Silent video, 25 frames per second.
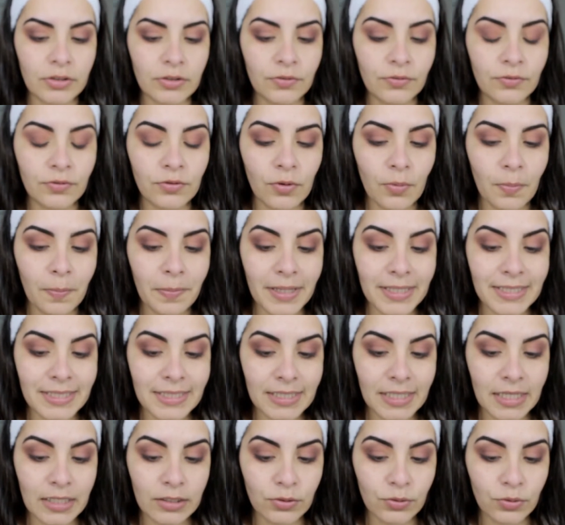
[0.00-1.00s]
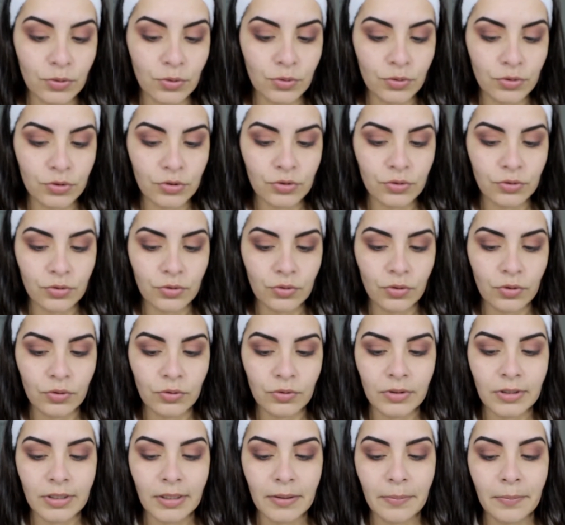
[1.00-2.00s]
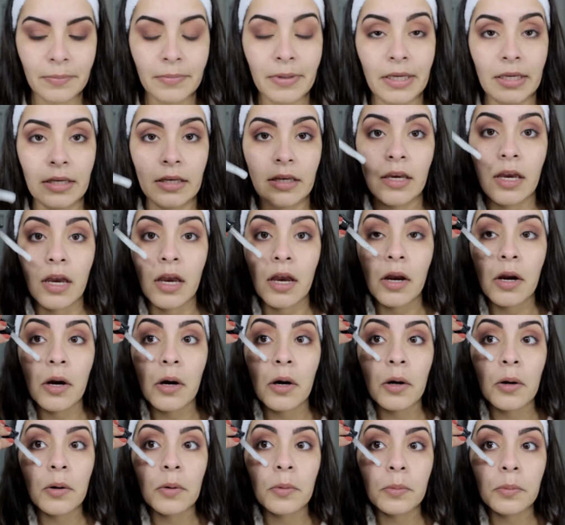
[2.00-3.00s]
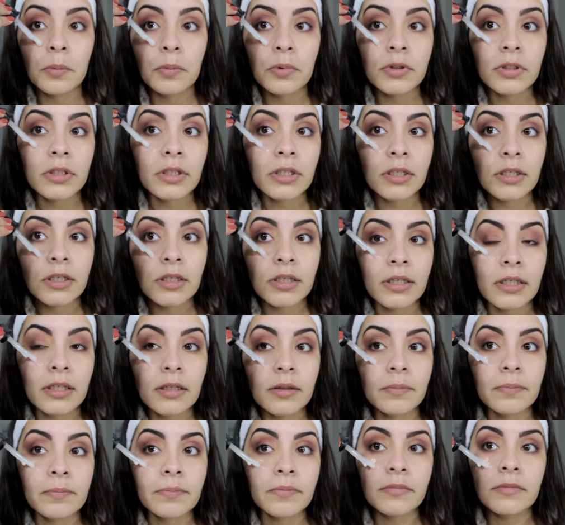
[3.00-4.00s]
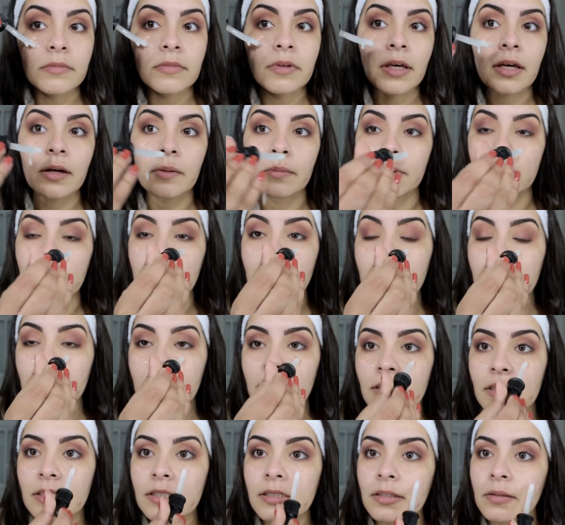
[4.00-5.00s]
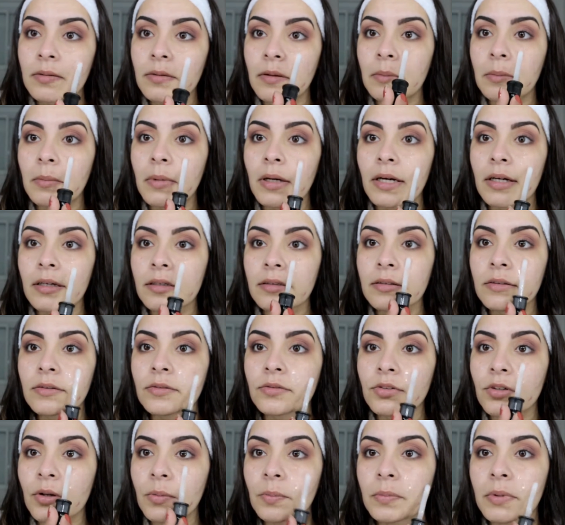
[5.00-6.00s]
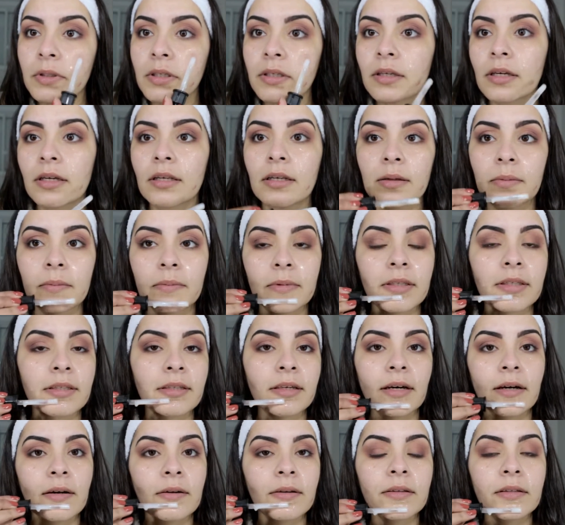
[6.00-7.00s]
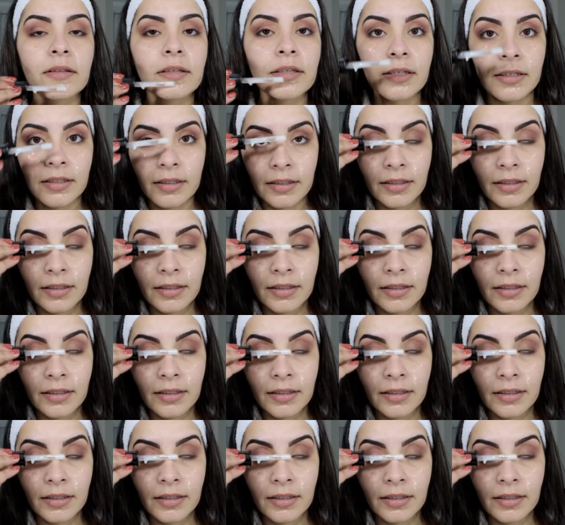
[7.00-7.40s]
E vou passar no rosto todo também. Porque é uma hidratação a mais e eu já pinguei nas minhas calças.